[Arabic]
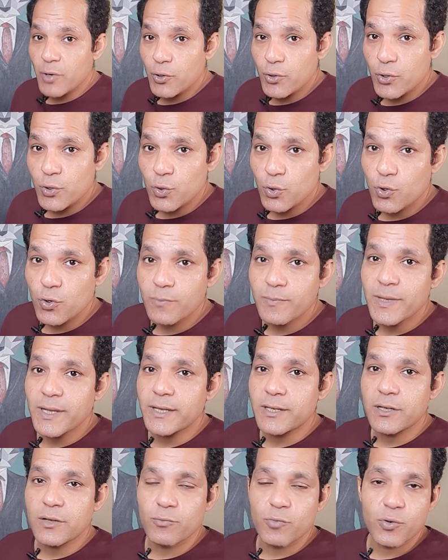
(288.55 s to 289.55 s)
بقول أقول لكم
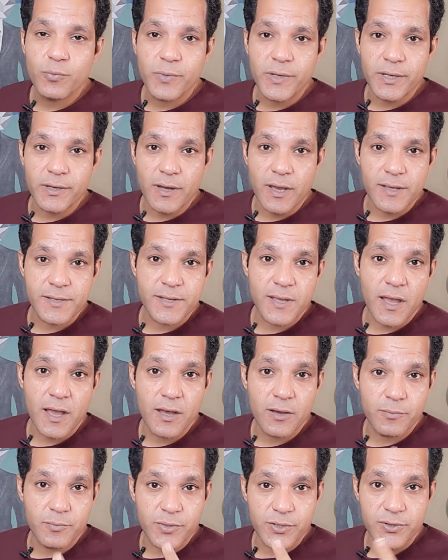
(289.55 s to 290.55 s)
إن ممكن
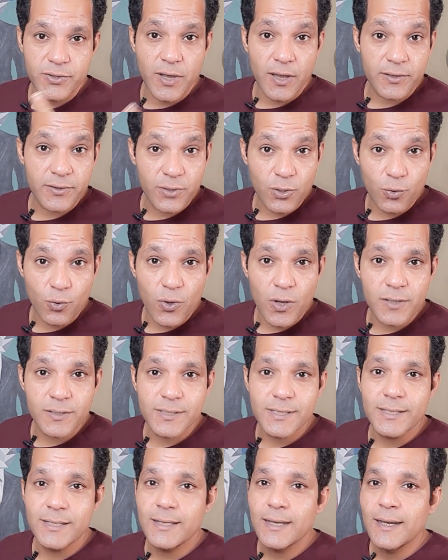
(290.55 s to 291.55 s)
أصحاب الضغط
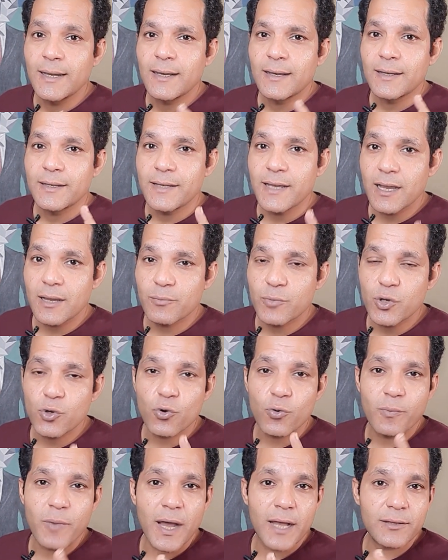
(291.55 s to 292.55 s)
الواطي
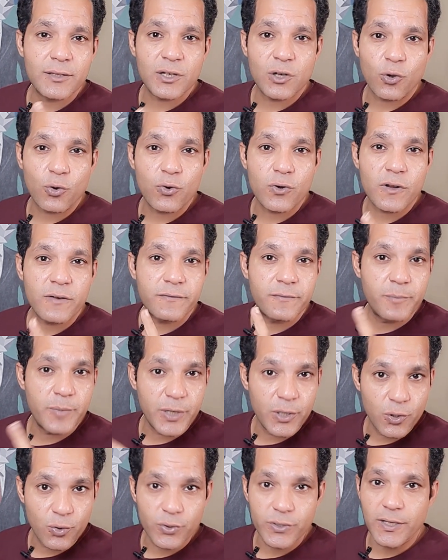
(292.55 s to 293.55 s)
يعملوا بعض الغرف
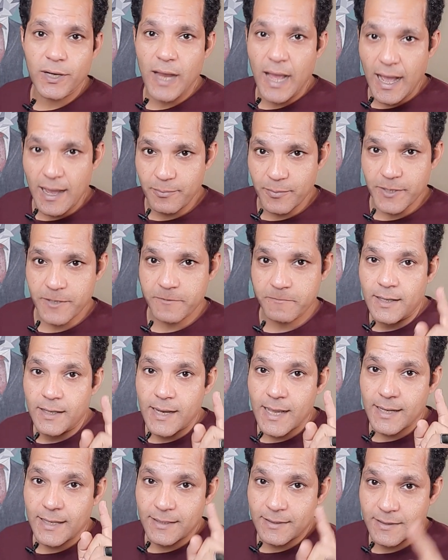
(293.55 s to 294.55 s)
باللون الأحمر
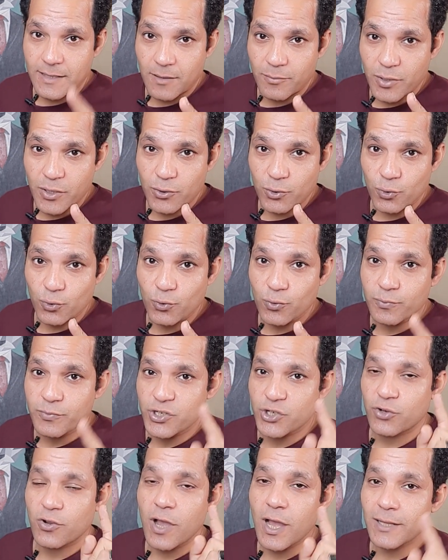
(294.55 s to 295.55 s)
لكن ده برضه
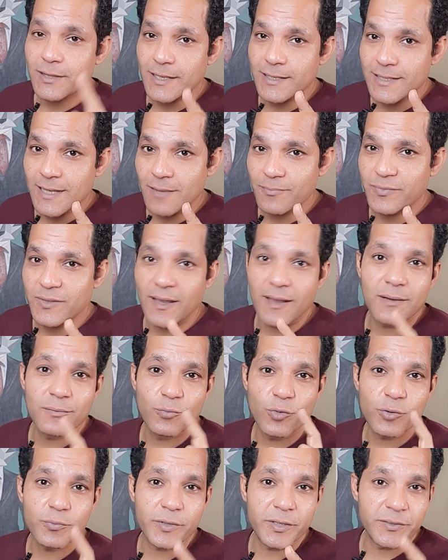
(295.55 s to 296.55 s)
مش قاعدة ثابتة
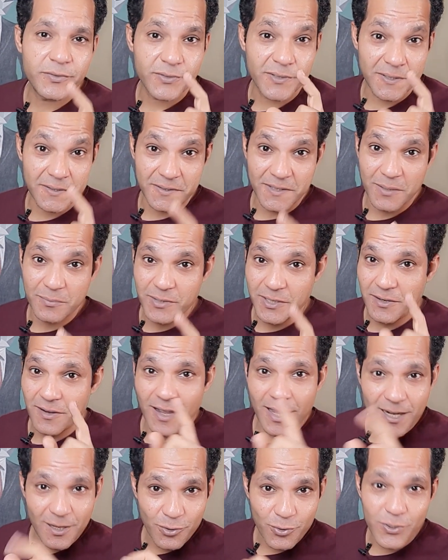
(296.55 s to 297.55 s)
ممكن تنطبق
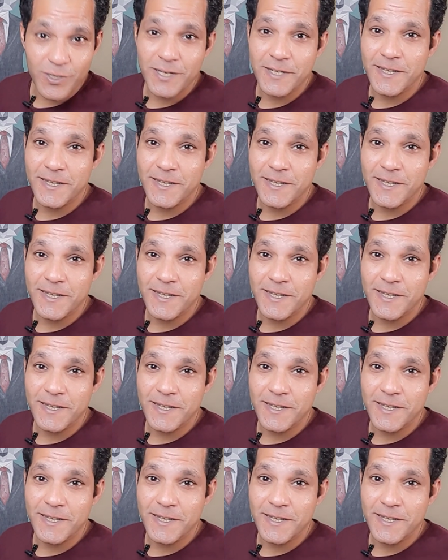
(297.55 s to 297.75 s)
على كل